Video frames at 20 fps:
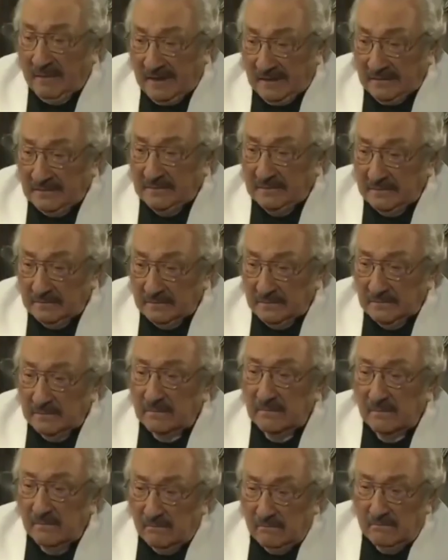Está bem.
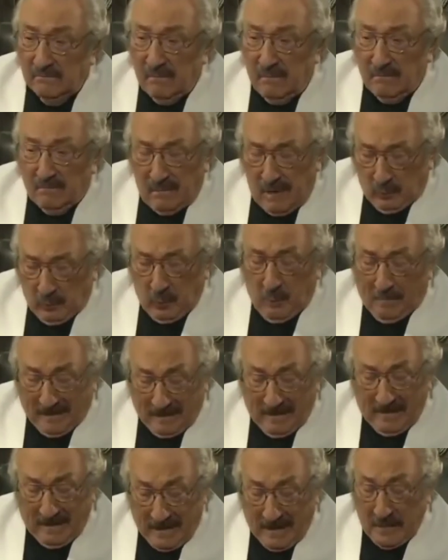
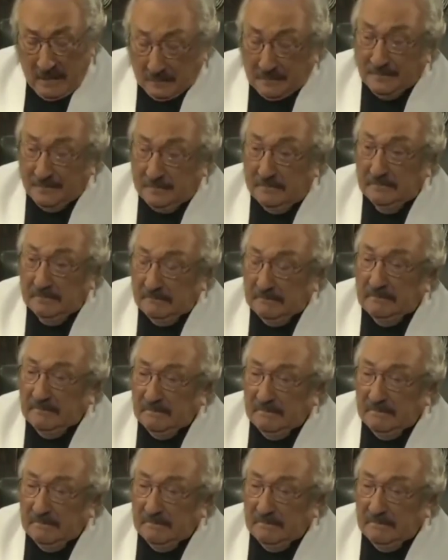Vou cuidar disso.